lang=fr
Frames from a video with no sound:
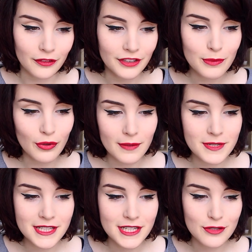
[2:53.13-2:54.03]
En fait, pour la
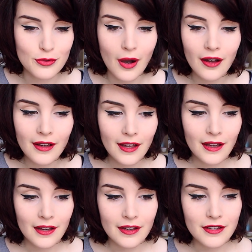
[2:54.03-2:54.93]
petite histoire,
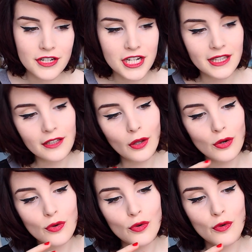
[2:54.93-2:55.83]
euh, j'étais
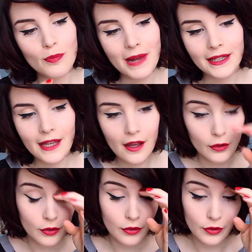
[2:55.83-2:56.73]
dans le
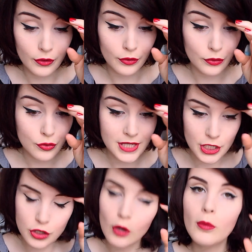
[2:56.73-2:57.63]
placard euh, de
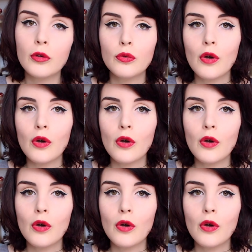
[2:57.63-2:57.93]
sa chambre,